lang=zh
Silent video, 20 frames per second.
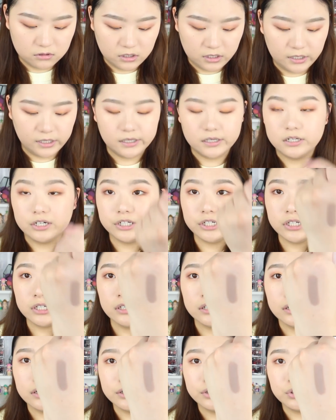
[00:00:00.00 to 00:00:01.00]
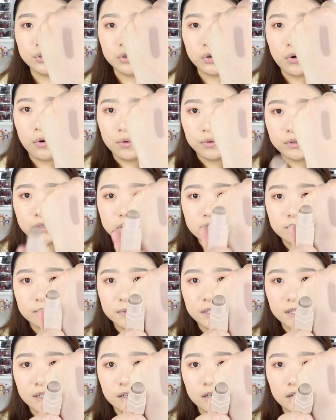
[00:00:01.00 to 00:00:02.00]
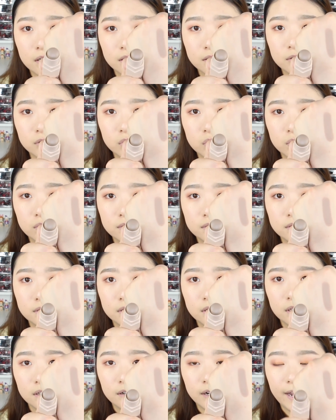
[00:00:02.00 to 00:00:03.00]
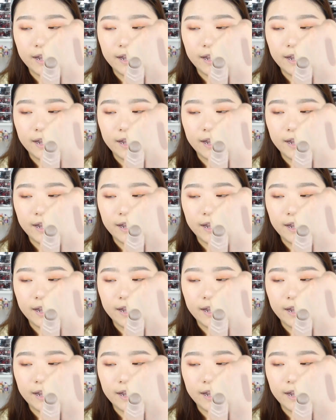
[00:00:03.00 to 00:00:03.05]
很适合修容的这么一个棕色的一个